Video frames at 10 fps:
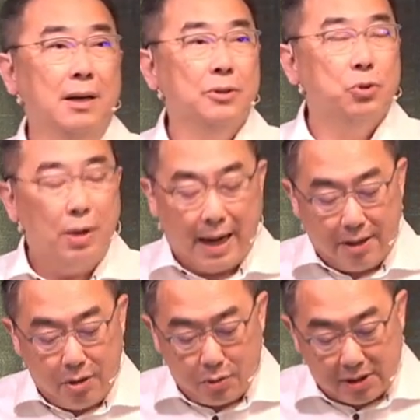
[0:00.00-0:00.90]
虽然
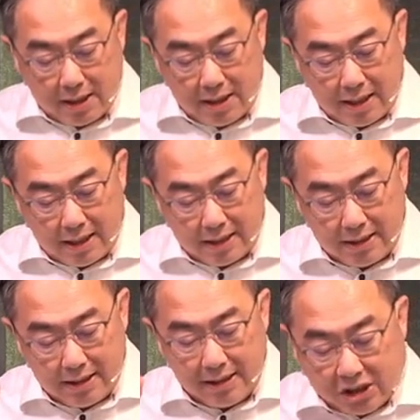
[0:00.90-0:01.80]
有些人
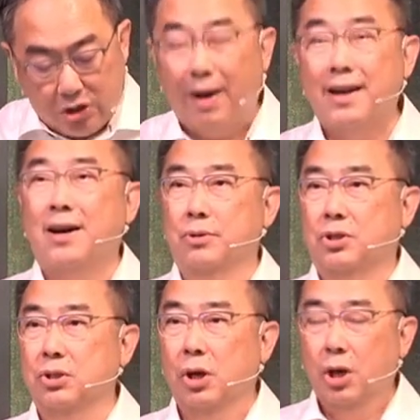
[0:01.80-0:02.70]
喜欢考
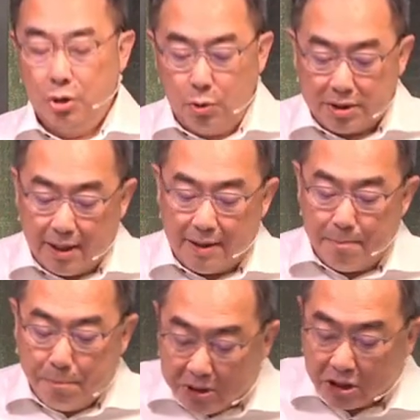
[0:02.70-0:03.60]
试，有些人
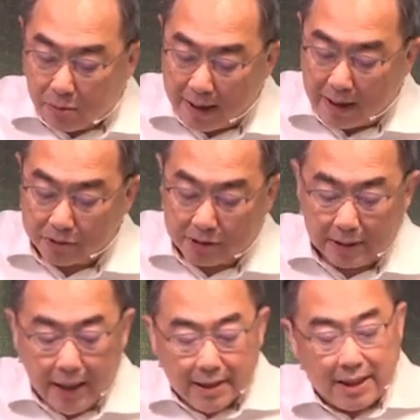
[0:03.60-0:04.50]
不喜欢考试，
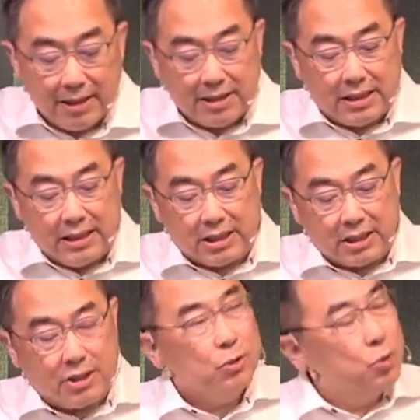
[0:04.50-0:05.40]
但即使
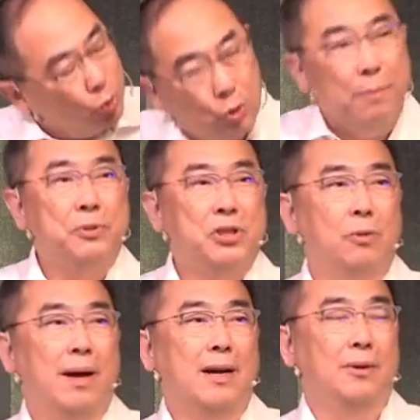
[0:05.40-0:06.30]
是最不喜
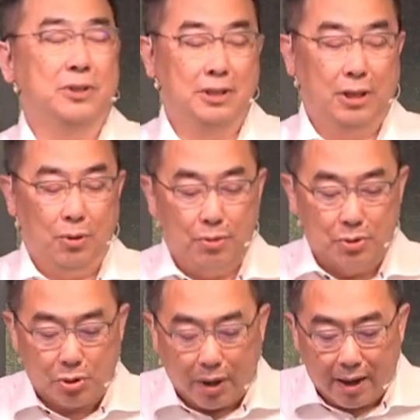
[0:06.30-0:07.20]
欢考试的同
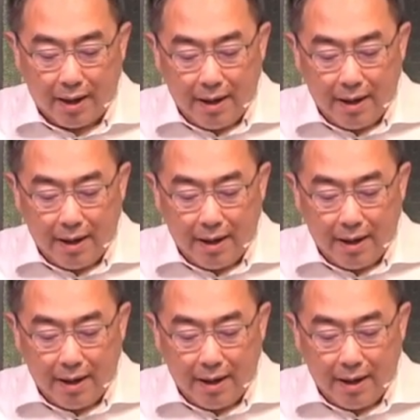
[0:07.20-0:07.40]
学，